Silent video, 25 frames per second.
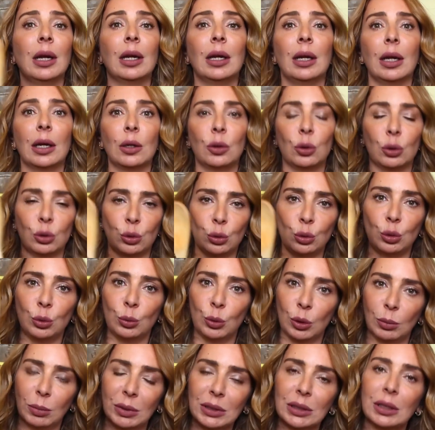لانه الثوم
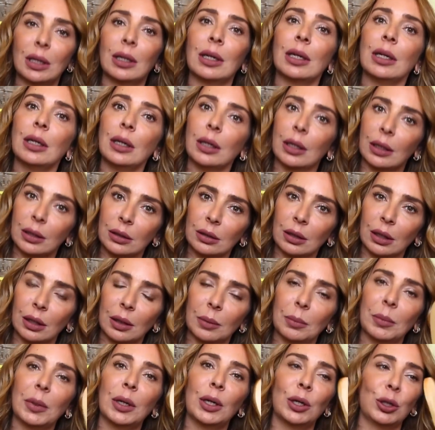والبصل الا
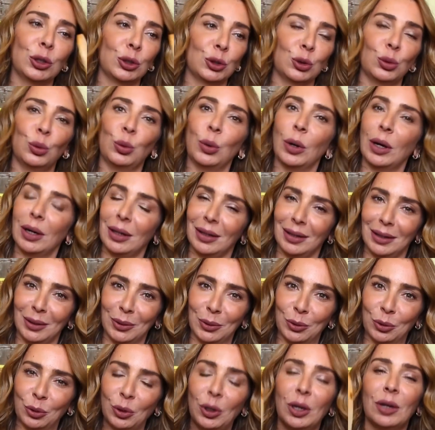يطعم جوا
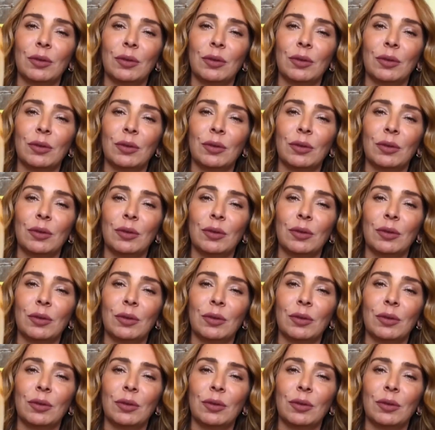الحلو